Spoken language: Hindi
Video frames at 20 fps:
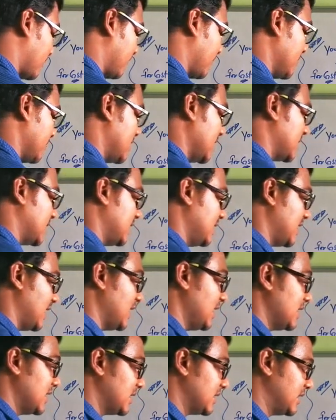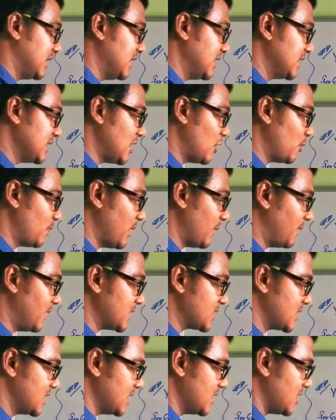फ्री देती है तीन हज़ार रुपये
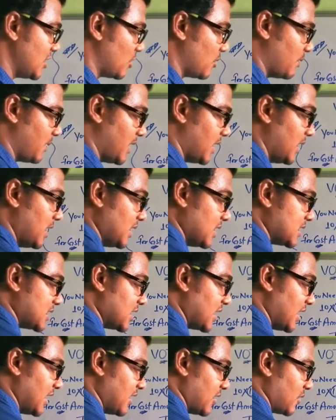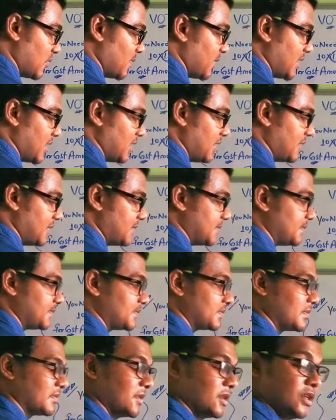प्लस तीन हज़ार रुपये छः हज़ार रुपये
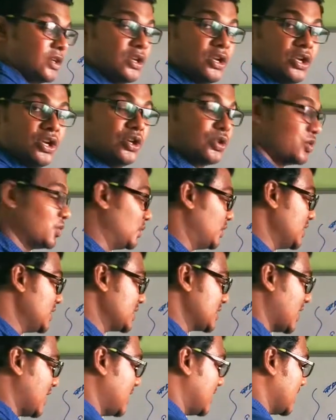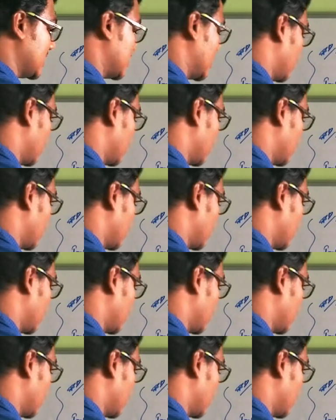तो इस तरीके से